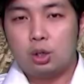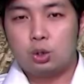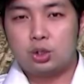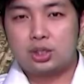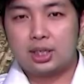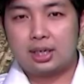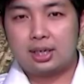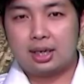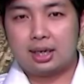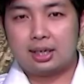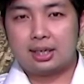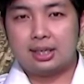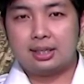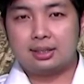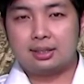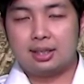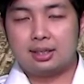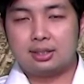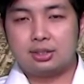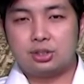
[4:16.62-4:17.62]
Hujan dengan
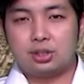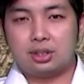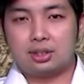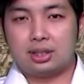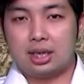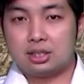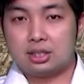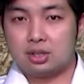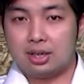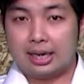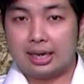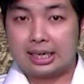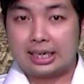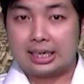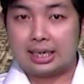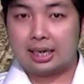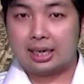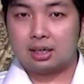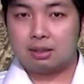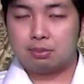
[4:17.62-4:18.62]
intensitas
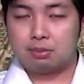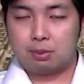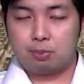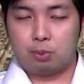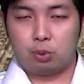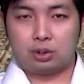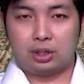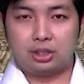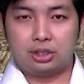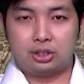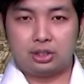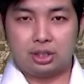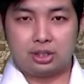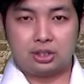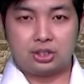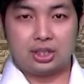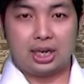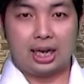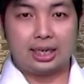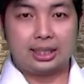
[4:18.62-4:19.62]
ringan berpotensi
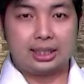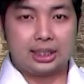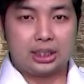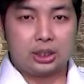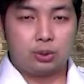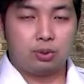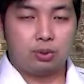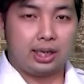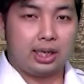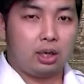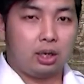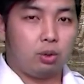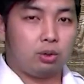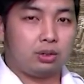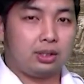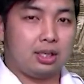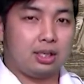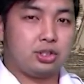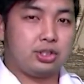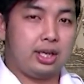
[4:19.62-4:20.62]
terjadi di wilayah
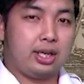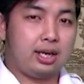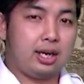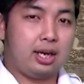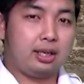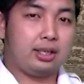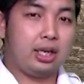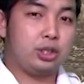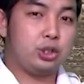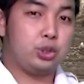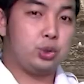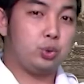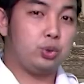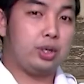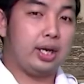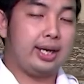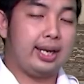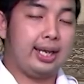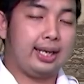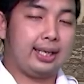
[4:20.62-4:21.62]
kota Serang dan
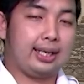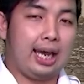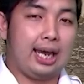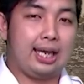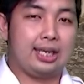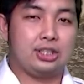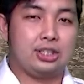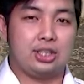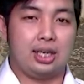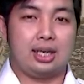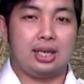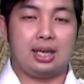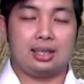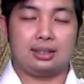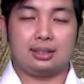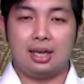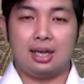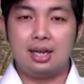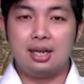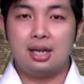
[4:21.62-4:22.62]
juga DKI
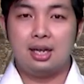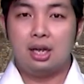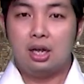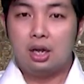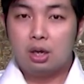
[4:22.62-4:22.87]
Jakarta.